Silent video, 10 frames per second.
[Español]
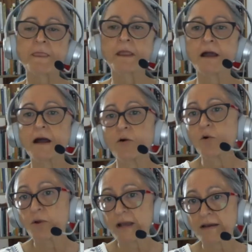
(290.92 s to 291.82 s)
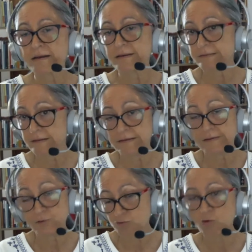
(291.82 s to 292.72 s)
Ahora
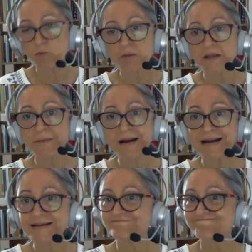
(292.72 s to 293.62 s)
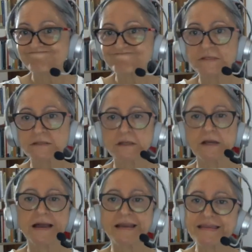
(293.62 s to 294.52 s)
los hombres van
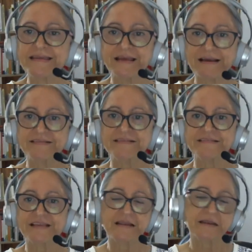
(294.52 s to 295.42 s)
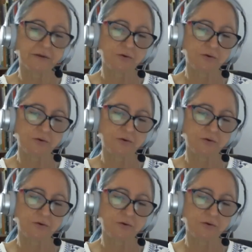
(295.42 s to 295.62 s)
ahí casi cerca.